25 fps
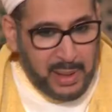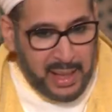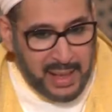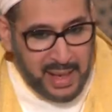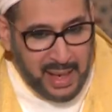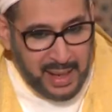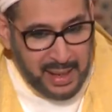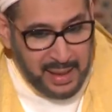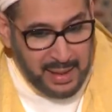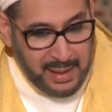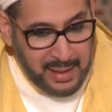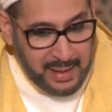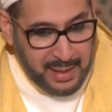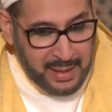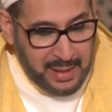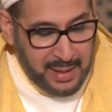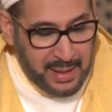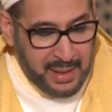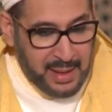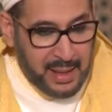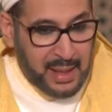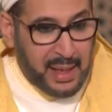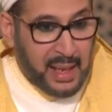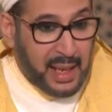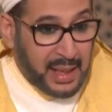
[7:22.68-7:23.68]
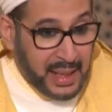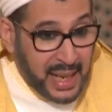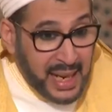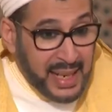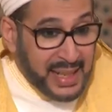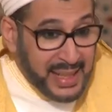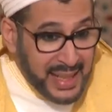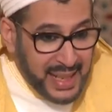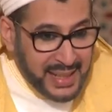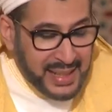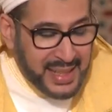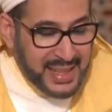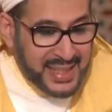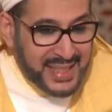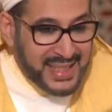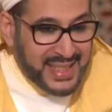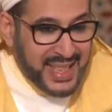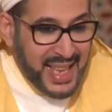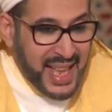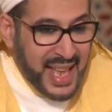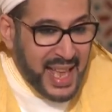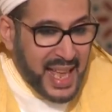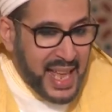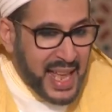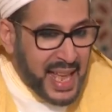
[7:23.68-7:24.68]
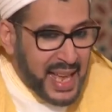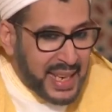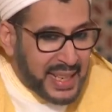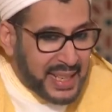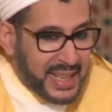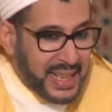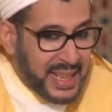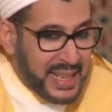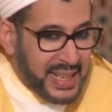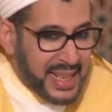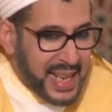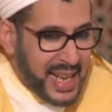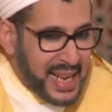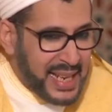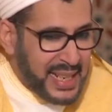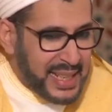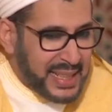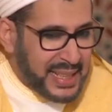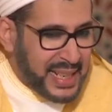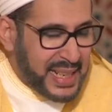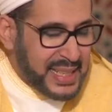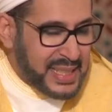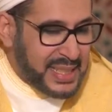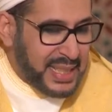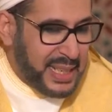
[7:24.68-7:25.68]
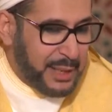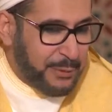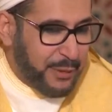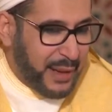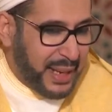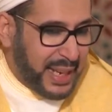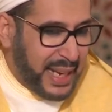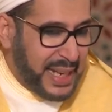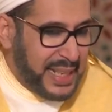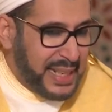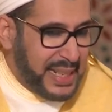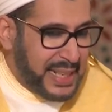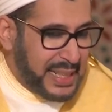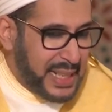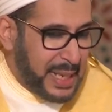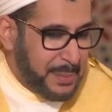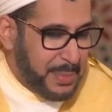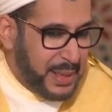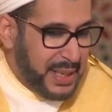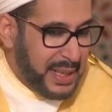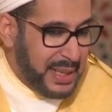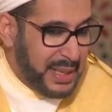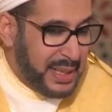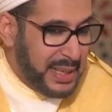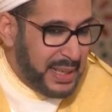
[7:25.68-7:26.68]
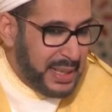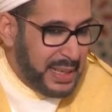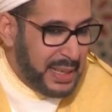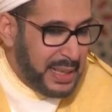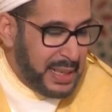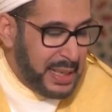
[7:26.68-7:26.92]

ولا لا قيد ساكن الكسر فقيد ب